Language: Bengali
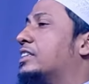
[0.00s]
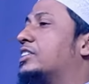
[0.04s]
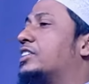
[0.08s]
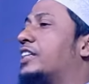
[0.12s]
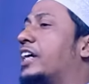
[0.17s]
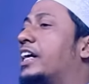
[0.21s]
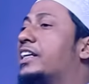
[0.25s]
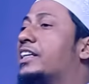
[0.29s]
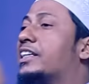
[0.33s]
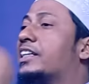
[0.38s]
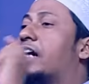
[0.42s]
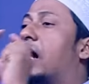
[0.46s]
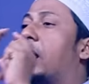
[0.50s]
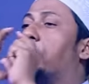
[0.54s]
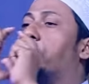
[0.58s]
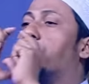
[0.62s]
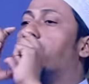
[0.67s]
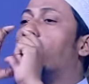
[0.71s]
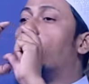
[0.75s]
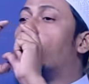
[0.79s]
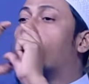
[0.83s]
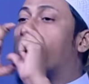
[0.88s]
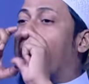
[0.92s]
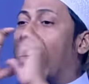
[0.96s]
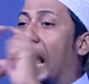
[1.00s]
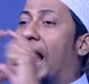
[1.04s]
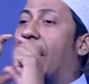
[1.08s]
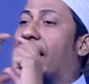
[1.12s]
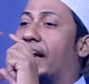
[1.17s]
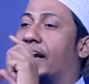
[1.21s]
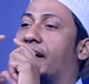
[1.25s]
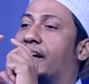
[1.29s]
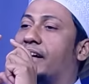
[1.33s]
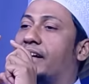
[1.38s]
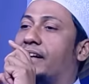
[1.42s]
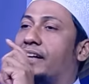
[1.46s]
সিংহা মুখে
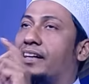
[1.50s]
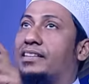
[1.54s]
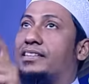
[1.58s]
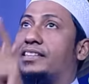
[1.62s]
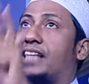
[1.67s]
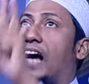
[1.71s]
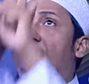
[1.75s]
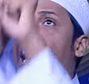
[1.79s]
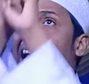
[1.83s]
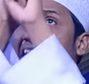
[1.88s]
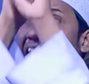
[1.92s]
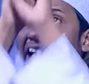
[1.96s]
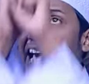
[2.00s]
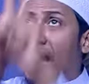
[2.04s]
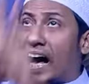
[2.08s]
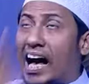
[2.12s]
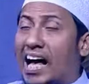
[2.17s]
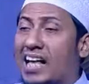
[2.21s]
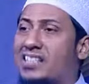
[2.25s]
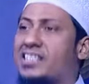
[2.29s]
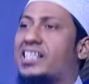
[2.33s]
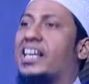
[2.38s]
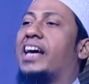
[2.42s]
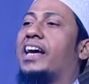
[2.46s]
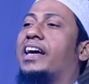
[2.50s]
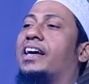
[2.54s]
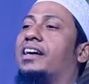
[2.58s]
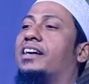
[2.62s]
দাঁড়ায় আছে